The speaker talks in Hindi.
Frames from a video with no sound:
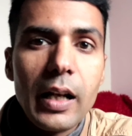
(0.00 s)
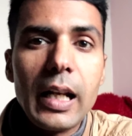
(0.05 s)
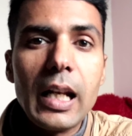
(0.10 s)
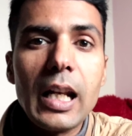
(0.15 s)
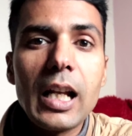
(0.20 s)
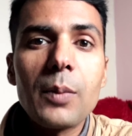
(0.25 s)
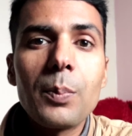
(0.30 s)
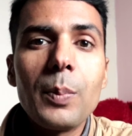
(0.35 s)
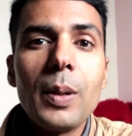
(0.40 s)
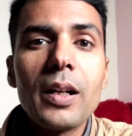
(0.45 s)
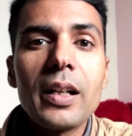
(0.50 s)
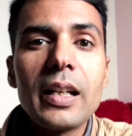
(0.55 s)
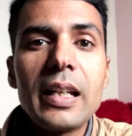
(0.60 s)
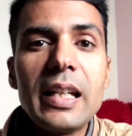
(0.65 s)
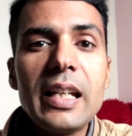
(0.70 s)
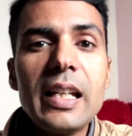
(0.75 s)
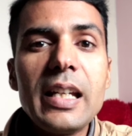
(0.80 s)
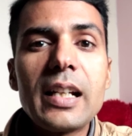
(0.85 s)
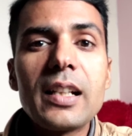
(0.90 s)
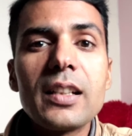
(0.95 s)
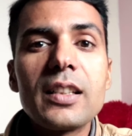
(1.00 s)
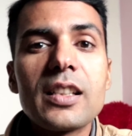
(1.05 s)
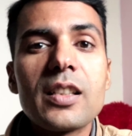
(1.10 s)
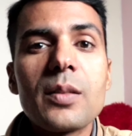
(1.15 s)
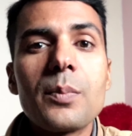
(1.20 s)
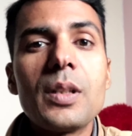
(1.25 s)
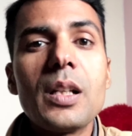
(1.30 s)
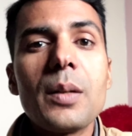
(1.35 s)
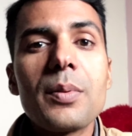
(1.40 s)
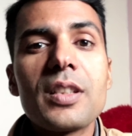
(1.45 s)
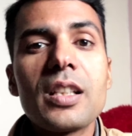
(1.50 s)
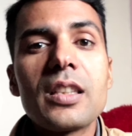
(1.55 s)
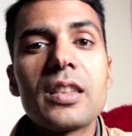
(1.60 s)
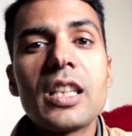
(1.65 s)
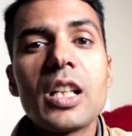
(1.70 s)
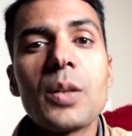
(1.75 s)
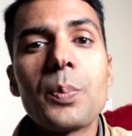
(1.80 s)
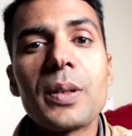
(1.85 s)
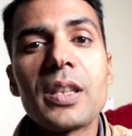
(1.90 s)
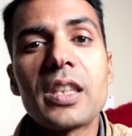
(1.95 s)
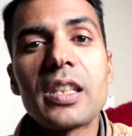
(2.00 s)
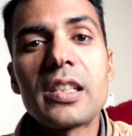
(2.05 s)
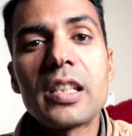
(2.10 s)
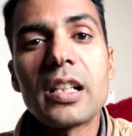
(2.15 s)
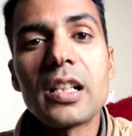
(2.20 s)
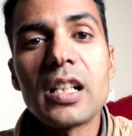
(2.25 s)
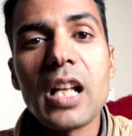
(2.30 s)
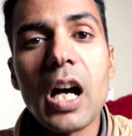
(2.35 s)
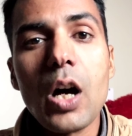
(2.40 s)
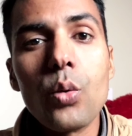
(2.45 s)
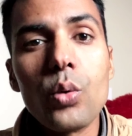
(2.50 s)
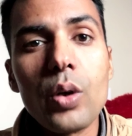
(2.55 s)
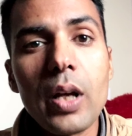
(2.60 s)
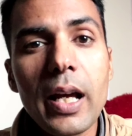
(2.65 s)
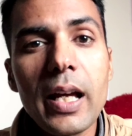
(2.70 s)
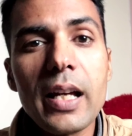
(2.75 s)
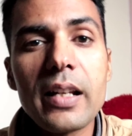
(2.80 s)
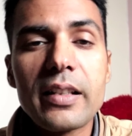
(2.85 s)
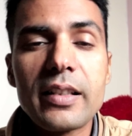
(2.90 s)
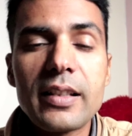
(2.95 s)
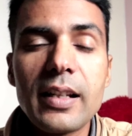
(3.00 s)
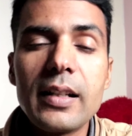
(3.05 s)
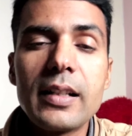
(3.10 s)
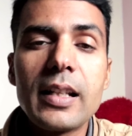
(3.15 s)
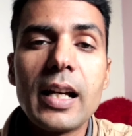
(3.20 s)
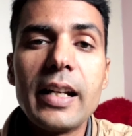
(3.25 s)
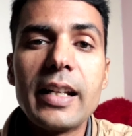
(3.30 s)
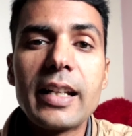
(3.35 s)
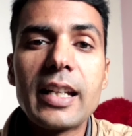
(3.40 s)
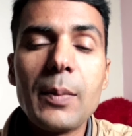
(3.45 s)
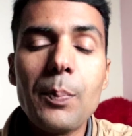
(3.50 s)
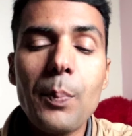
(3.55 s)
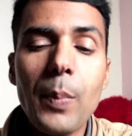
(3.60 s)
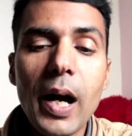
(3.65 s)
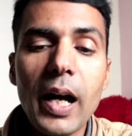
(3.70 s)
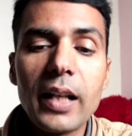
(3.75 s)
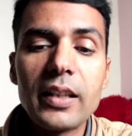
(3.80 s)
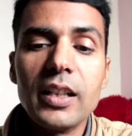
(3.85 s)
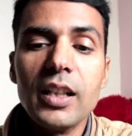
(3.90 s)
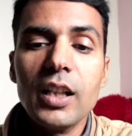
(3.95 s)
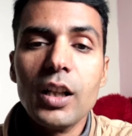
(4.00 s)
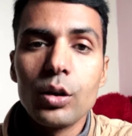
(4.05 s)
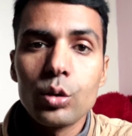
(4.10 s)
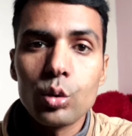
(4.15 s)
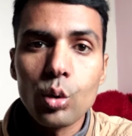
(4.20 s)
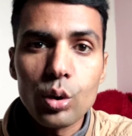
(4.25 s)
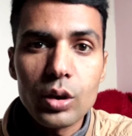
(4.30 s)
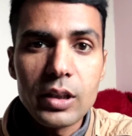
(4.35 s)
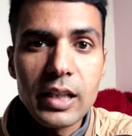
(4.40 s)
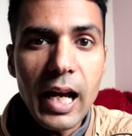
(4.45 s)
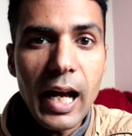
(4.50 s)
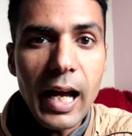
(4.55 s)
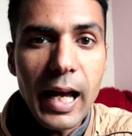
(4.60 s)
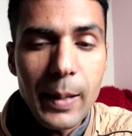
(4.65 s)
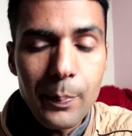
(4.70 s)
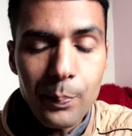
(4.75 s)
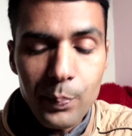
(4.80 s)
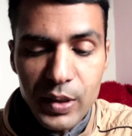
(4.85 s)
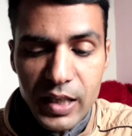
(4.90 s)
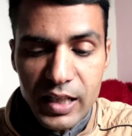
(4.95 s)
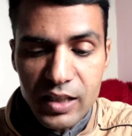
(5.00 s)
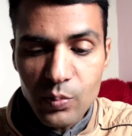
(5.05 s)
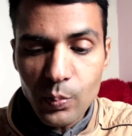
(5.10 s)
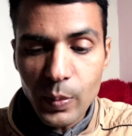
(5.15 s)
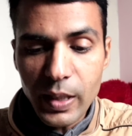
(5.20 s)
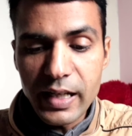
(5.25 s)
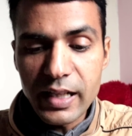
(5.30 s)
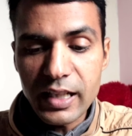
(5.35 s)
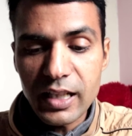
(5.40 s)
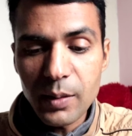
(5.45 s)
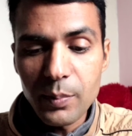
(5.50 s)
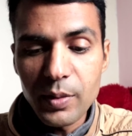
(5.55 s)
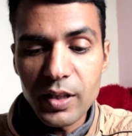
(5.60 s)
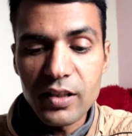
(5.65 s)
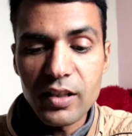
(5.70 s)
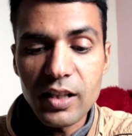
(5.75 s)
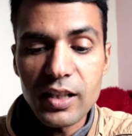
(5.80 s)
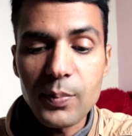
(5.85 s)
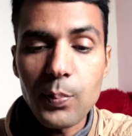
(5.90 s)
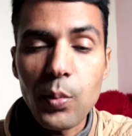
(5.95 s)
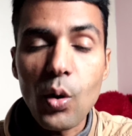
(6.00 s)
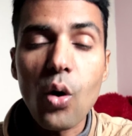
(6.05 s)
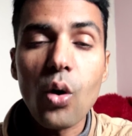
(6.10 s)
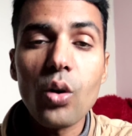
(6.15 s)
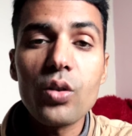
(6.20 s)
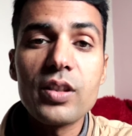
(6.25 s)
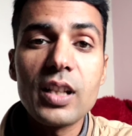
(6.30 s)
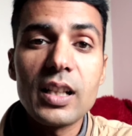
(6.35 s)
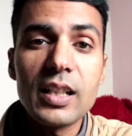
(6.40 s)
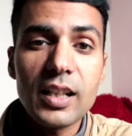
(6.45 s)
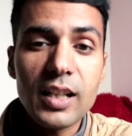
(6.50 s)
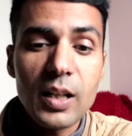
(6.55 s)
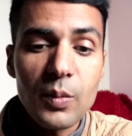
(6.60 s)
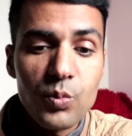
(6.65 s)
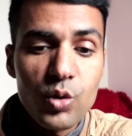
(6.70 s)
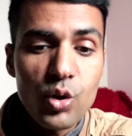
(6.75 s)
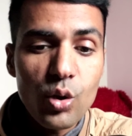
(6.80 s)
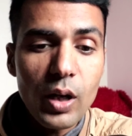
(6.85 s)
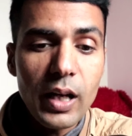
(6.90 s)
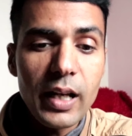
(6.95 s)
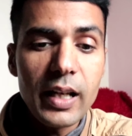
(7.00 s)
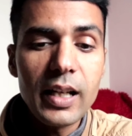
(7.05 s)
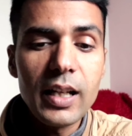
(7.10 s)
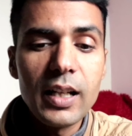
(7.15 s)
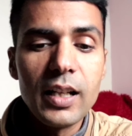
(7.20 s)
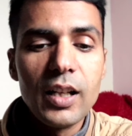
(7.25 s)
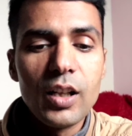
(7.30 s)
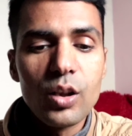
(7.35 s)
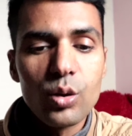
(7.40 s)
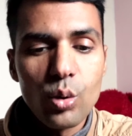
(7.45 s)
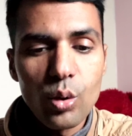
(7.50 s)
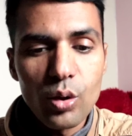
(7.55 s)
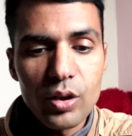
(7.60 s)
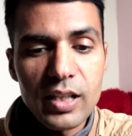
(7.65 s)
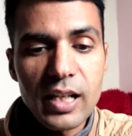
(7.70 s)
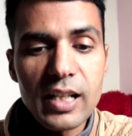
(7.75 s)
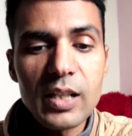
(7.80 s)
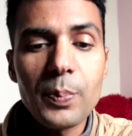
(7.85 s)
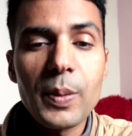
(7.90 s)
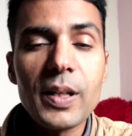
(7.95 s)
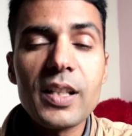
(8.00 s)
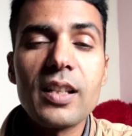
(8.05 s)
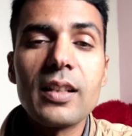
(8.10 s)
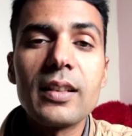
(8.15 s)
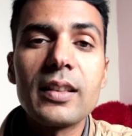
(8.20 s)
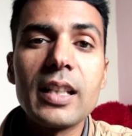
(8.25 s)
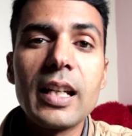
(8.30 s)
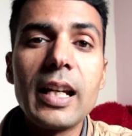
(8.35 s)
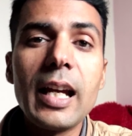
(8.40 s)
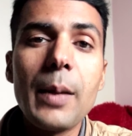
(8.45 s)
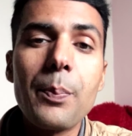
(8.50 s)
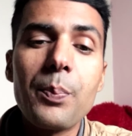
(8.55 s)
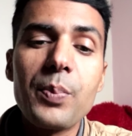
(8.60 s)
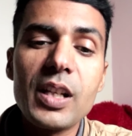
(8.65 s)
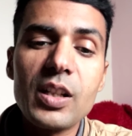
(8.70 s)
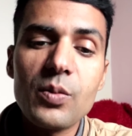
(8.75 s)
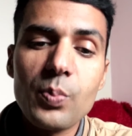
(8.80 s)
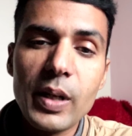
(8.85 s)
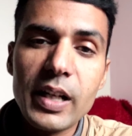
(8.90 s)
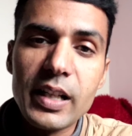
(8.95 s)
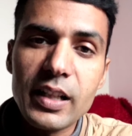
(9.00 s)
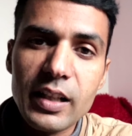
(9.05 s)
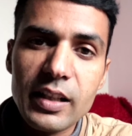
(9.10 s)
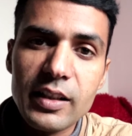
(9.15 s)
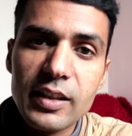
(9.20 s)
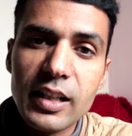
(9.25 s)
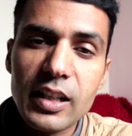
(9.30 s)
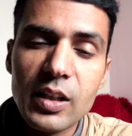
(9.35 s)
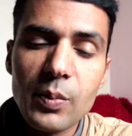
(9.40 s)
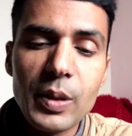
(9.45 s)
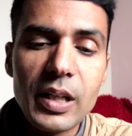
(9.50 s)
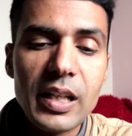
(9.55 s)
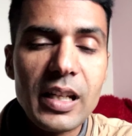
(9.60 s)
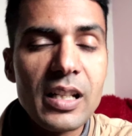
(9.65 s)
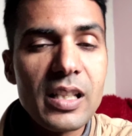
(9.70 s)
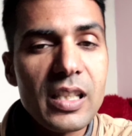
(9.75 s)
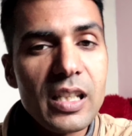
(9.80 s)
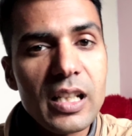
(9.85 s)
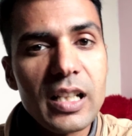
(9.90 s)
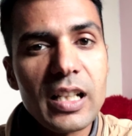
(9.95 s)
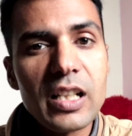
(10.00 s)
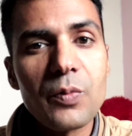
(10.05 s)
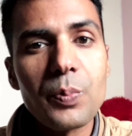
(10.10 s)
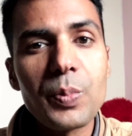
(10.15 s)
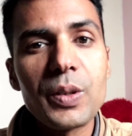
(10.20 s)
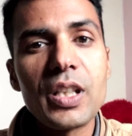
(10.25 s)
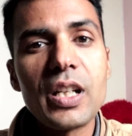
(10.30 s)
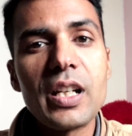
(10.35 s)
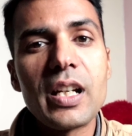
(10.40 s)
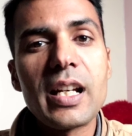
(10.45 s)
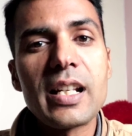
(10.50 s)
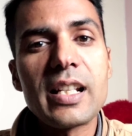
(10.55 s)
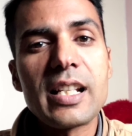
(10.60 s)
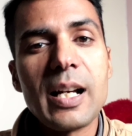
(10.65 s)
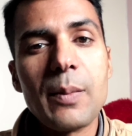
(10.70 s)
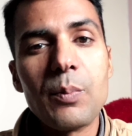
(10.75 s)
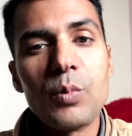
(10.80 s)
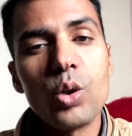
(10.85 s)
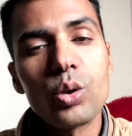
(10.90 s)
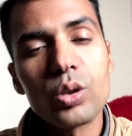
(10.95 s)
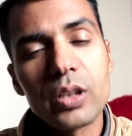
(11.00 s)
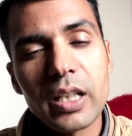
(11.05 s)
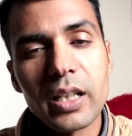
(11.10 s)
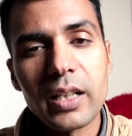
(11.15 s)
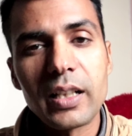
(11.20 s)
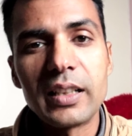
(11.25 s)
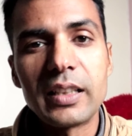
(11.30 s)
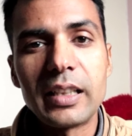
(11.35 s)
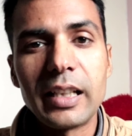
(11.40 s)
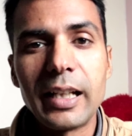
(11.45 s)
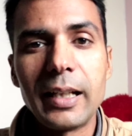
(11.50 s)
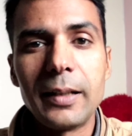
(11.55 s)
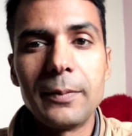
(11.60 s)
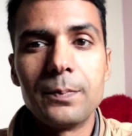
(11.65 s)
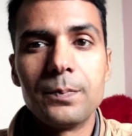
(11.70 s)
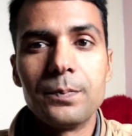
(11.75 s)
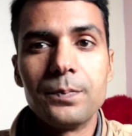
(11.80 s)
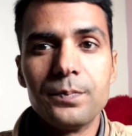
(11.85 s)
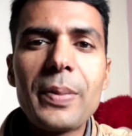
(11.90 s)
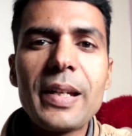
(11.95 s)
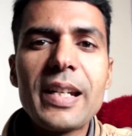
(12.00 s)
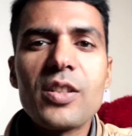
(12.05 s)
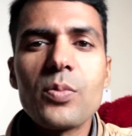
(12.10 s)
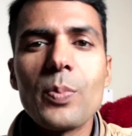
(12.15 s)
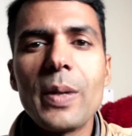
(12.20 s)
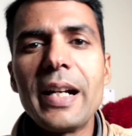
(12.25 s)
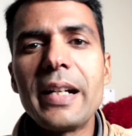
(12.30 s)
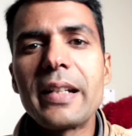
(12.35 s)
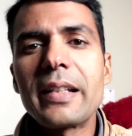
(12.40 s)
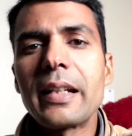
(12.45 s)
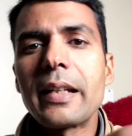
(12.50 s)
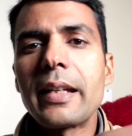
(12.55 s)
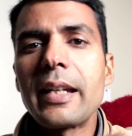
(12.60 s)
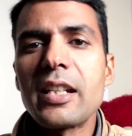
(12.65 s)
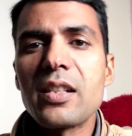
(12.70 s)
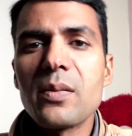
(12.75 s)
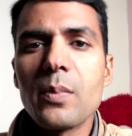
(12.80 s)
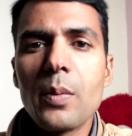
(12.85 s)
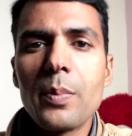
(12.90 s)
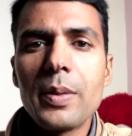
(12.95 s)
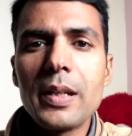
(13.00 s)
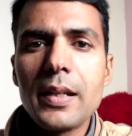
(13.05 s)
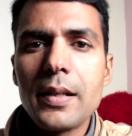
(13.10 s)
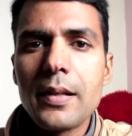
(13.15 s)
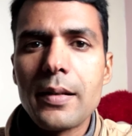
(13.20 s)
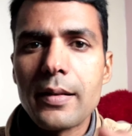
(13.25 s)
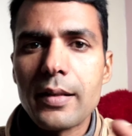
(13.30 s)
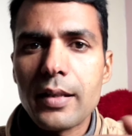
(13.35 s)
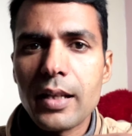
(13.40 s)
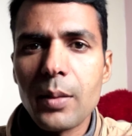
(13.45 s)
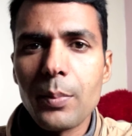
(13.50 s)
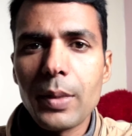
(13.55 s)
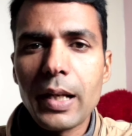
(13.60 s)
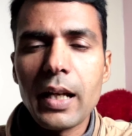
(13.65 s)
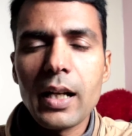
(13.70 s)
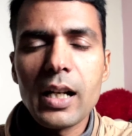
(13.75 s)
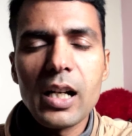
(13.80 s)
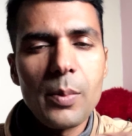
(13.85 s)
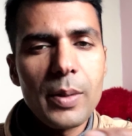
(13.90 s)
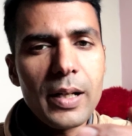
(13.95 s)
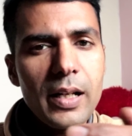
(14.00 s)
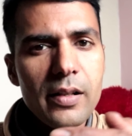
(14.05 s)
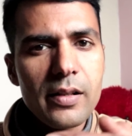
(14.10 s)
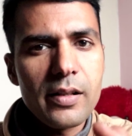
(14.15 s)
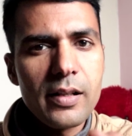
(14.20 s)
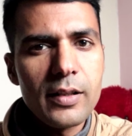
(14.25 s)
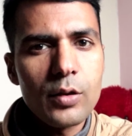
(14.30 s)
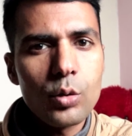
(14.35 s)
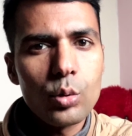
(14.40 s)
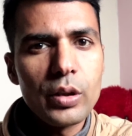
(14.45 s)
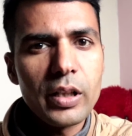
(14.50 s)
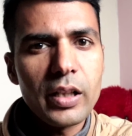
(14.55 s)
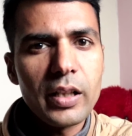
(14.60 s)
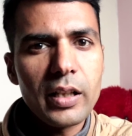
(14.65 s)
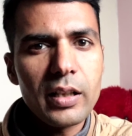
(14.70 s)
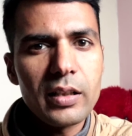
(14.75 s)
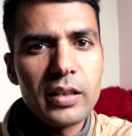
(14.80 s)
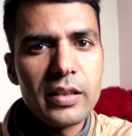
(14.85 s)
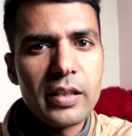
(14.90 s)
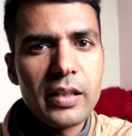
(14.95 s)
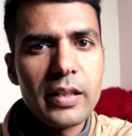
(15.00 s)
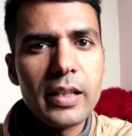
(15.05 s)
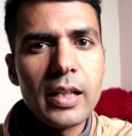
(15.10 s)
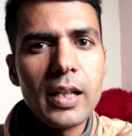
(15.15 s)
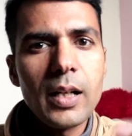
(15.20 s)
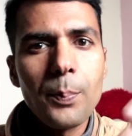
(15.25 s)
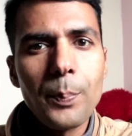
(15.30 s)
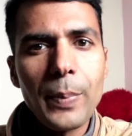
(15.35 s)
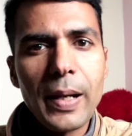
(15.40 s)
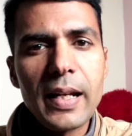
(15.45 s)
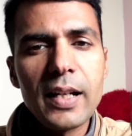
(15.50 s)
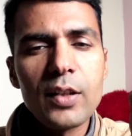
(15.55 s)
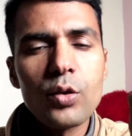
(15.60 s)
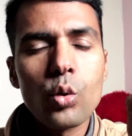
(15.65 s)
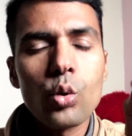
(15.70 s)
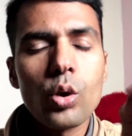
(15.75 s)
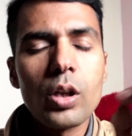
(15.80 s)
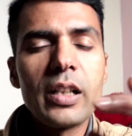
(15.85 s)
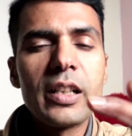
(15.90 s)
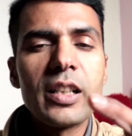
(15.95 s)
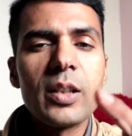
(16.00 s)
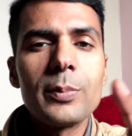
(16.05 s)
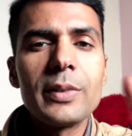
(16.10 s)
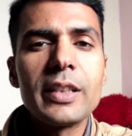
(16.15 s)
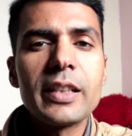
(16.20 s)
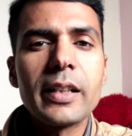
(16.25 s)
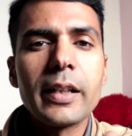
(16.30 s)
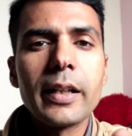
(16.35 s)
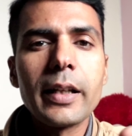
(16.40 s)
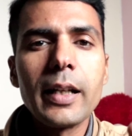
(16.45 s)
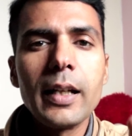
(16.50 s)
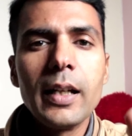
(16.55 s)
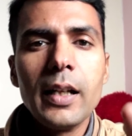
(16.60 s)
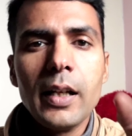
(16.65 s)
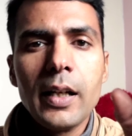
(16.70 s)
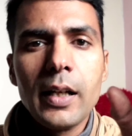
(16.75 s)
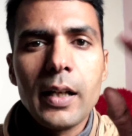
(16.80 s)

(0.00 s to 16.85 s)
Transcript: लगभग एक दशमलव सत्तर प्रतिशत डाउन है रिजल्ट आने के बाद तो क्या हैप्पीएस्ट माइंड के भी रिजल्ट बहुत ज़्यादा कमजोर आए हैं तो रिजल्ट पर चलते हैं हैप्पीएस्ट माइंड के रिजल्ट भी इसी क्रिस्पी तरीके से हम लोग देख लेते हैं हैप्पीएस्ट माइंड के केस में भी सेम रहेगा हमारा रिजल्ट को देखने का नजरिया पहले टोटल इनकम देखेंगे